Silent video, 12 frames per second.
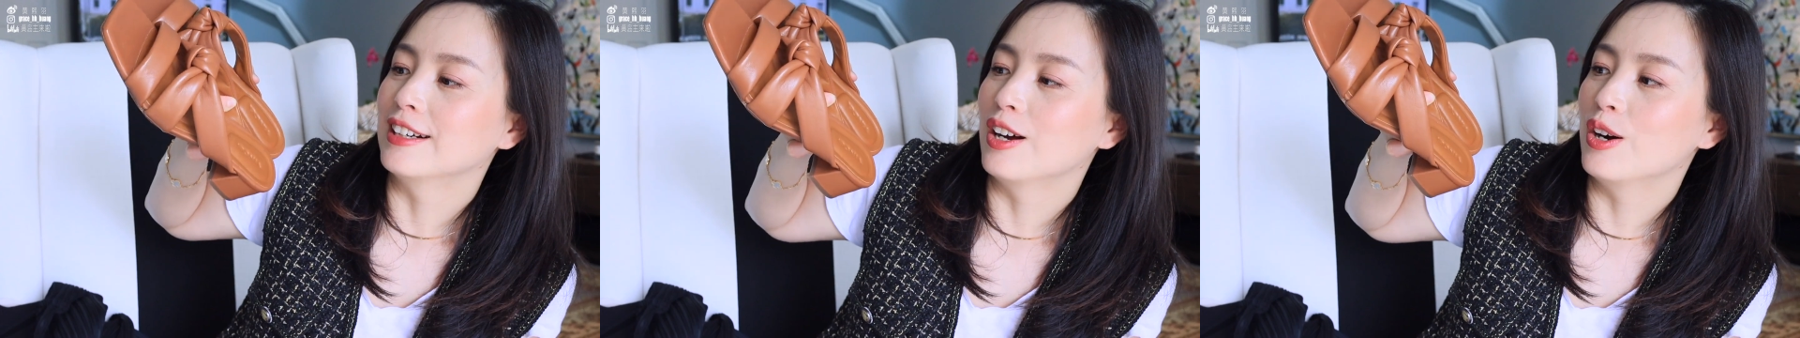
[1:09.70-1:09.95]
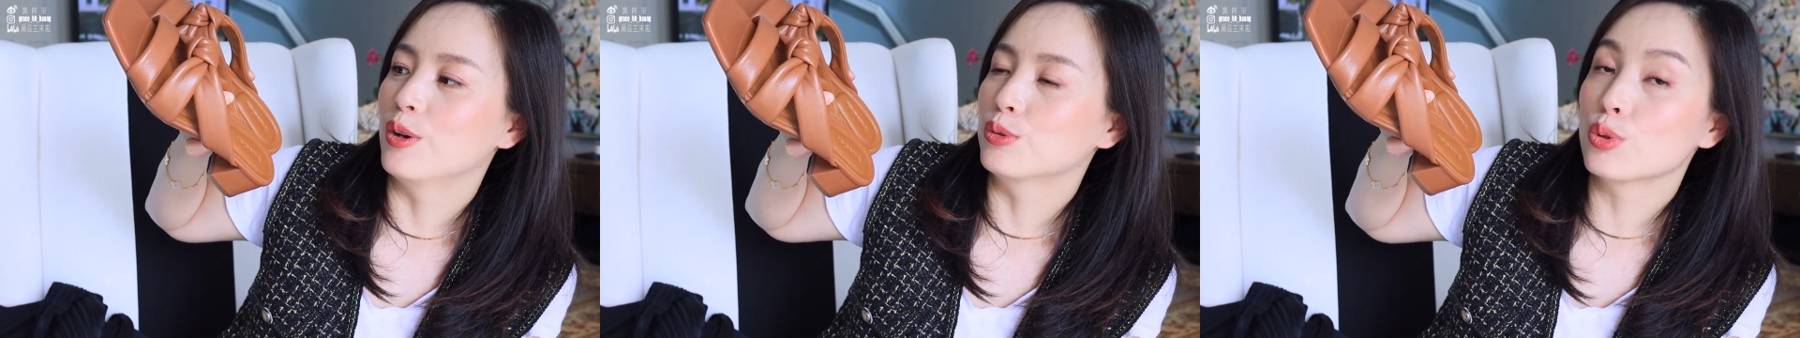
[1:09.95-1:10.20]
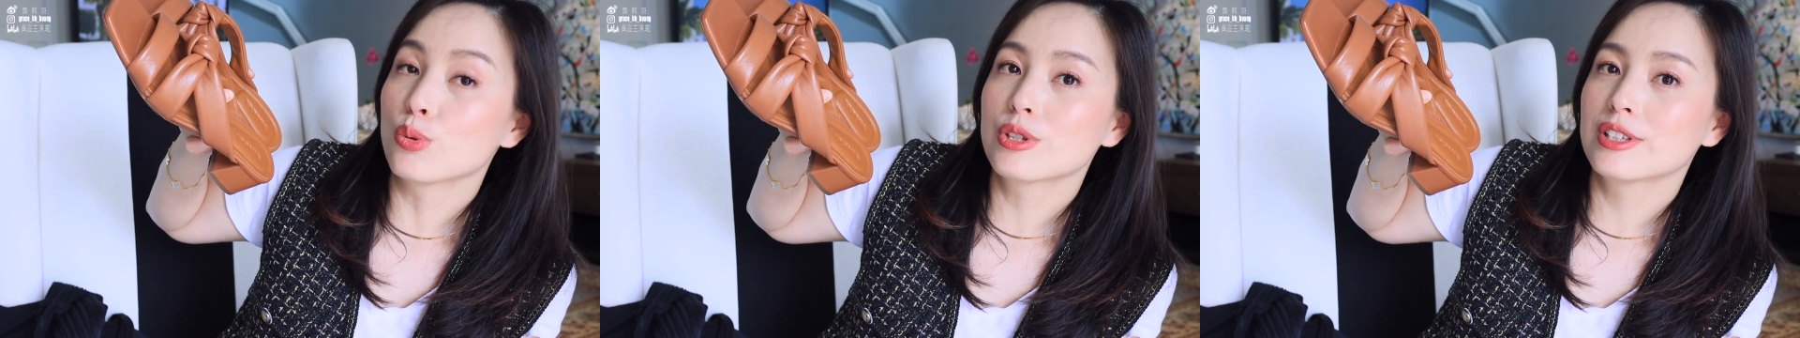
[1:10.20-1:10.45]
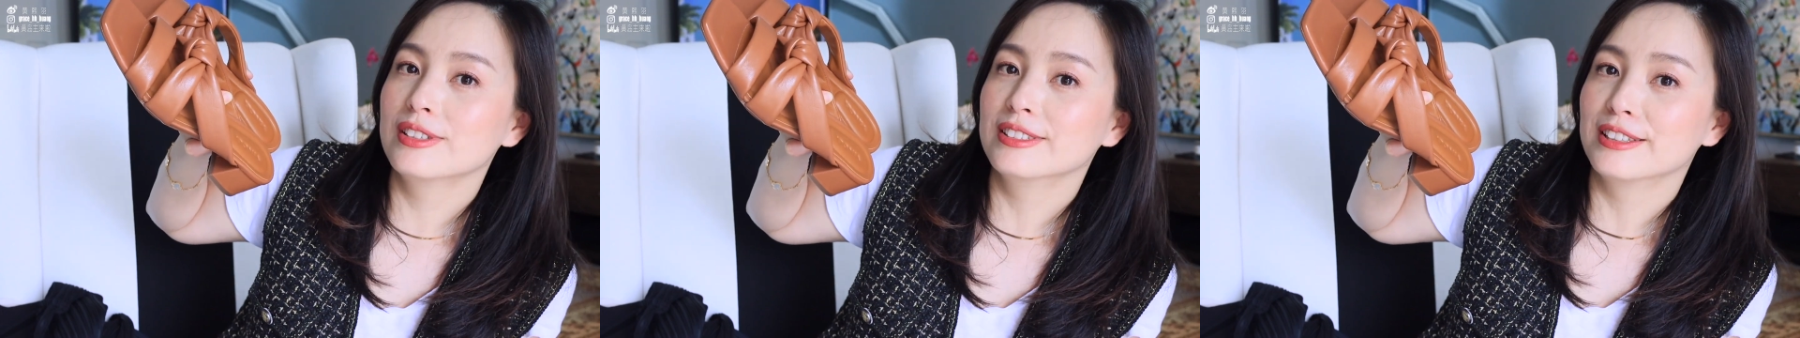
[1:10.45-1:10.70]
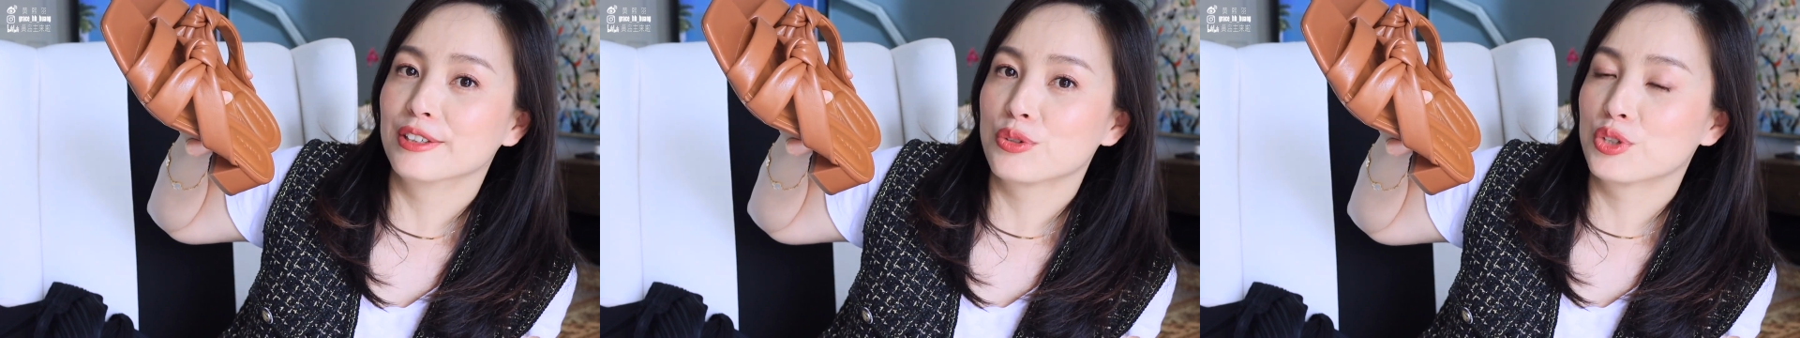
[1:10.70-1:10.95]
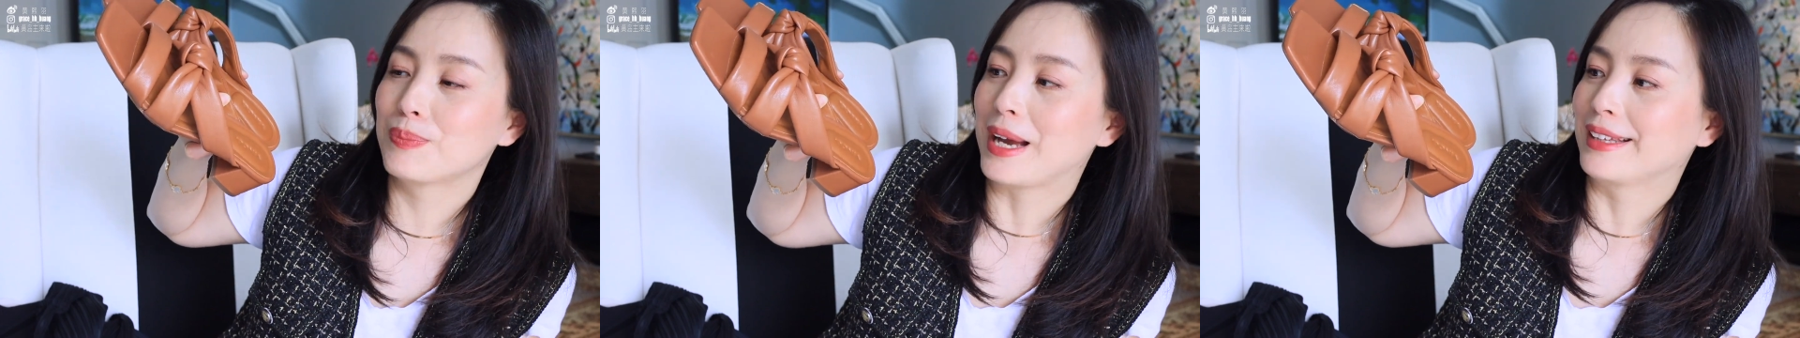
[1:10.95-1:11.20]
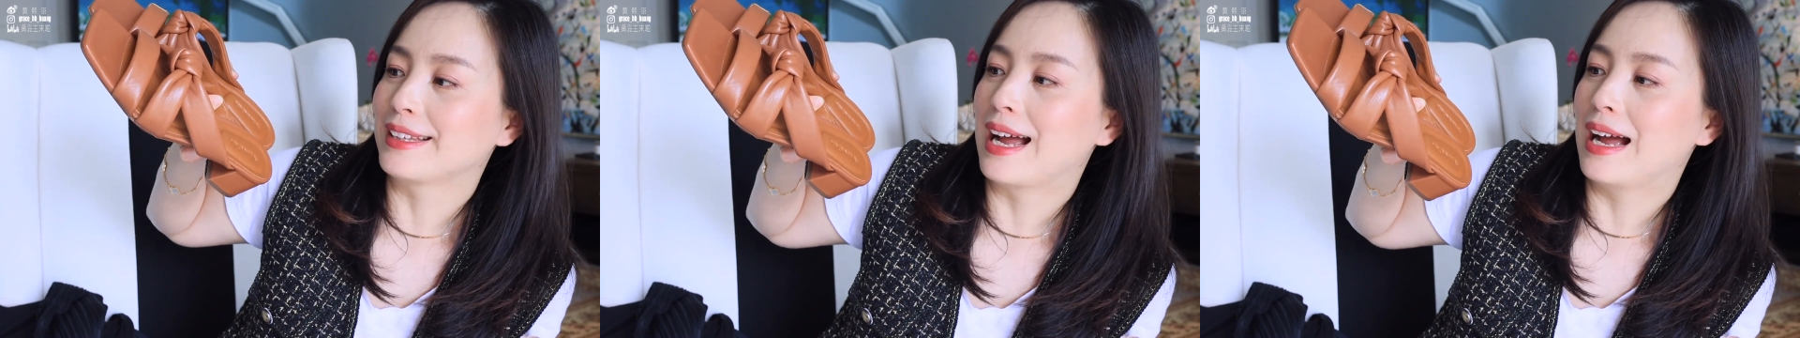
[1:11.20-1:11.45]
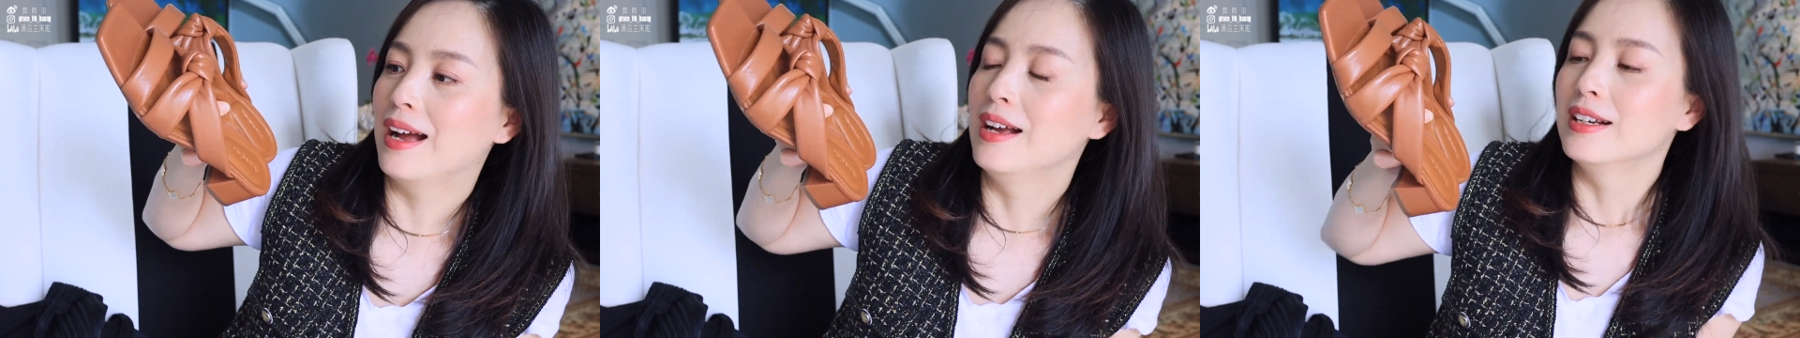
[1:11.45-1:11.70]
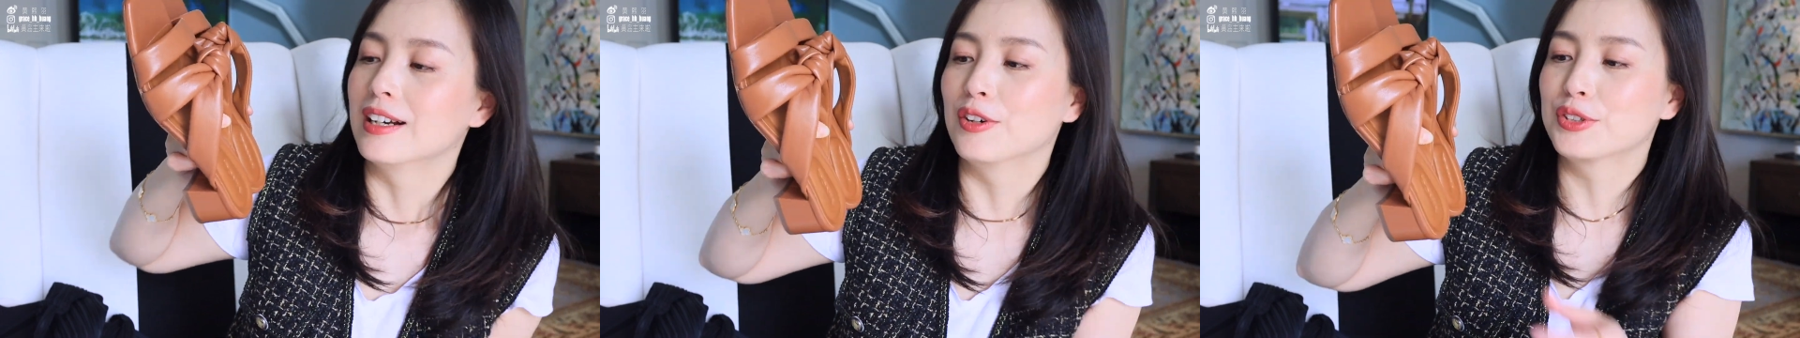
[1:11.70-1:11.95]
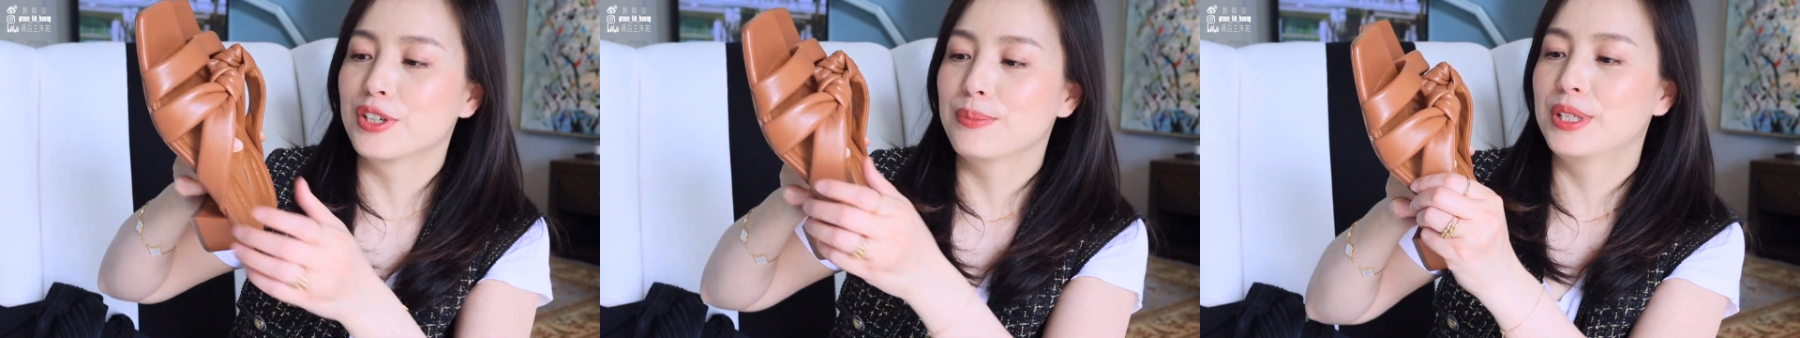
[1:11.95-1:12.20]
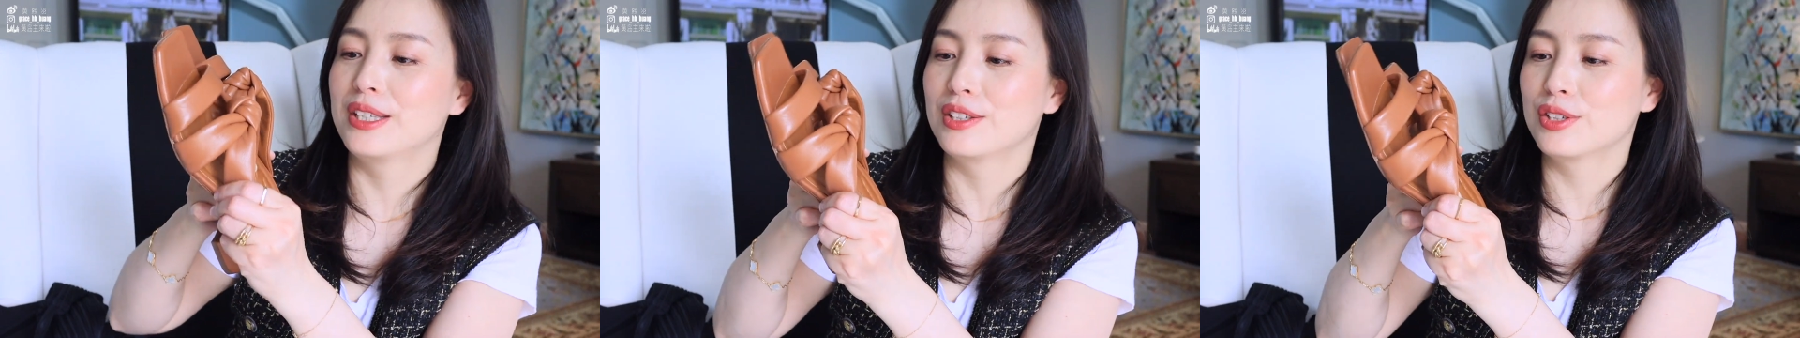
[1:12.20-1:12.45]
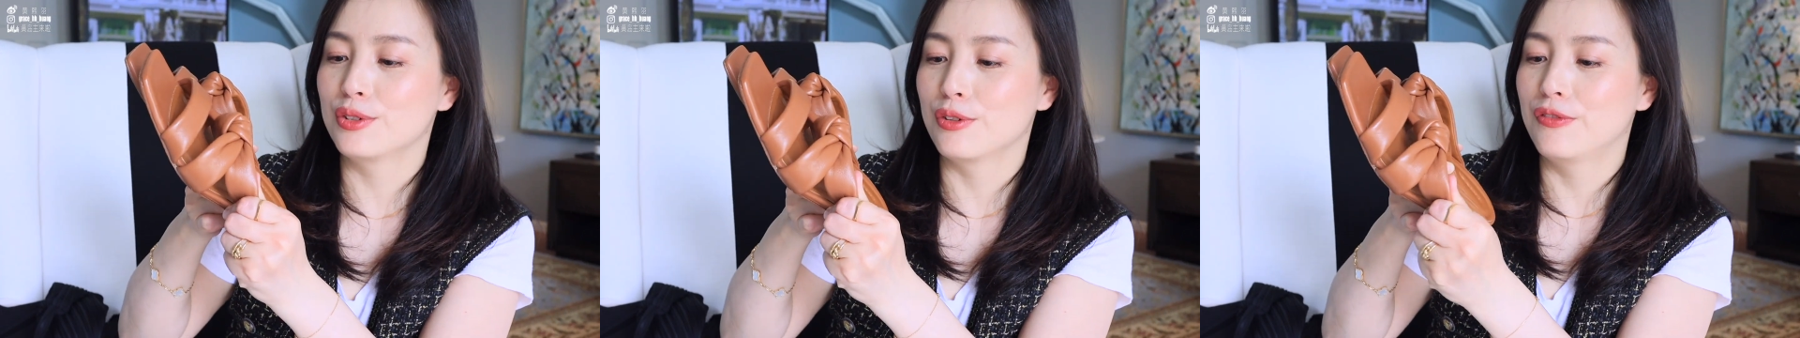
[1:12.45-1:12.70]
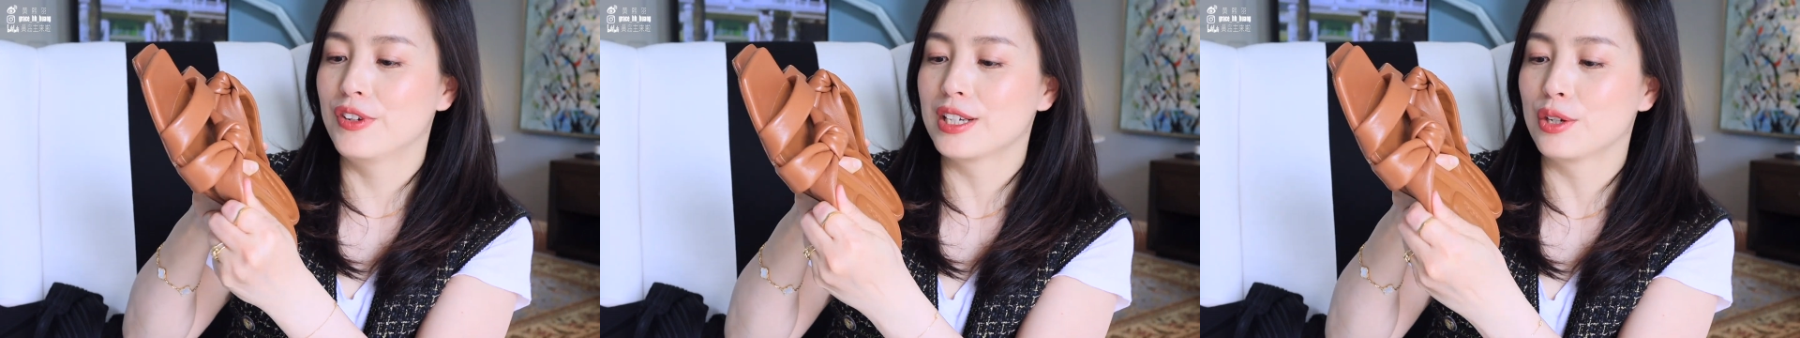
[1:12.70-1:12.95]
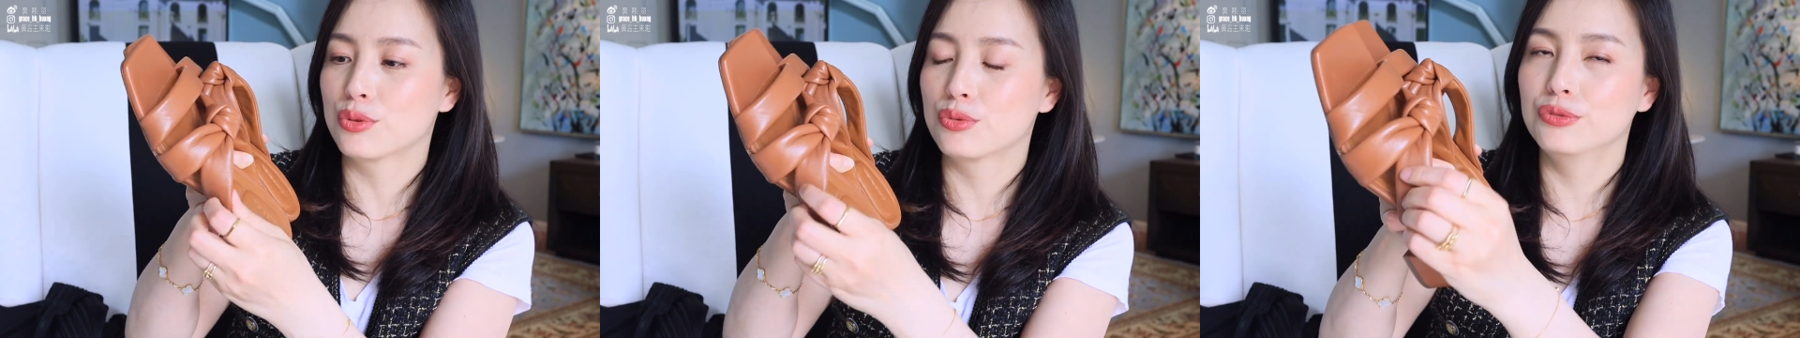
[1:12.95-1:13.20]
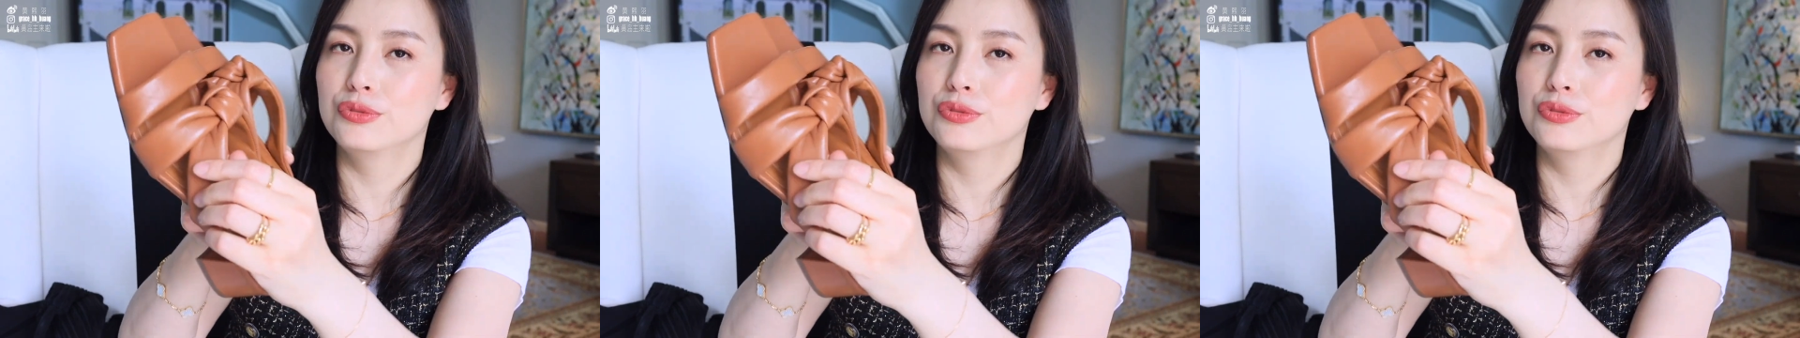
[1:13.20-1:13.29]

然后棕色呢又是百搭，然后这个皮质又非常舒